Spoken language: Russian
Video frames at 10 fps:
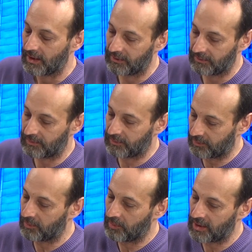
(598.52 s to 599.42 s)
э,
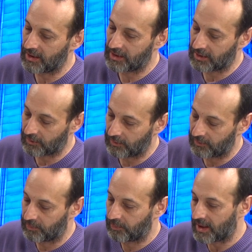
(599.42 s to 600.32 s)
у меня есть
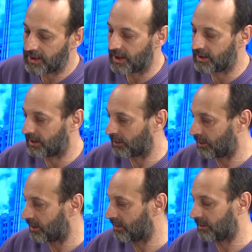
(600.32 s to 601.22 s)
такое понятие,
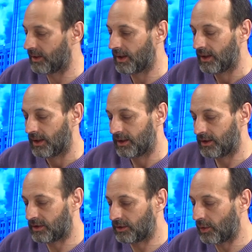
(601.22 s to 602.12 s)
такое
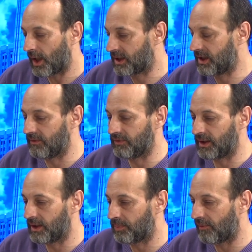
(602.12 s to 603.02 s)

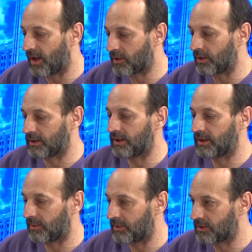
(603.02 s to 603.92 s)
ситуативное или поворотное там